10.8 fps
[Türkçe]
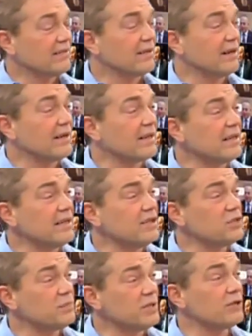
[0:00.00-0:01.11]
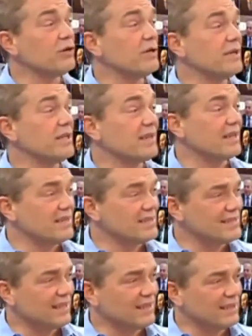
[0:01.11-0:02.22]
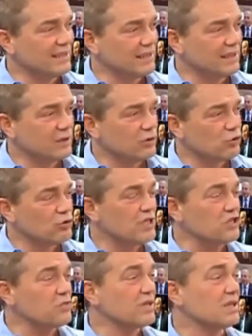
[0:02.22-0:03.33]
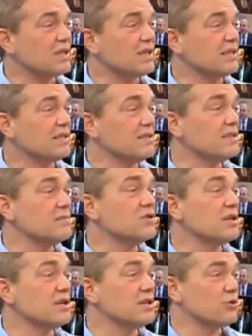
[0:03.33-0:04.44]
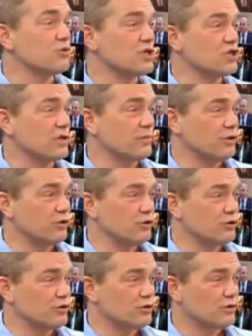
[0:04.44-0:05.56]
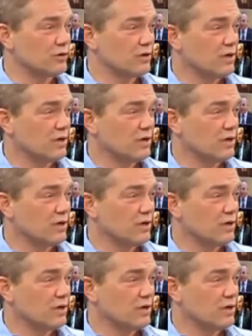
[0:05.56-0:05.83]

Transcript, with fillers: tarihin hiçbir döneminde insanlığın yüzleşmediği kadar hızlı bir şekilde yüzleşebiliyoruz.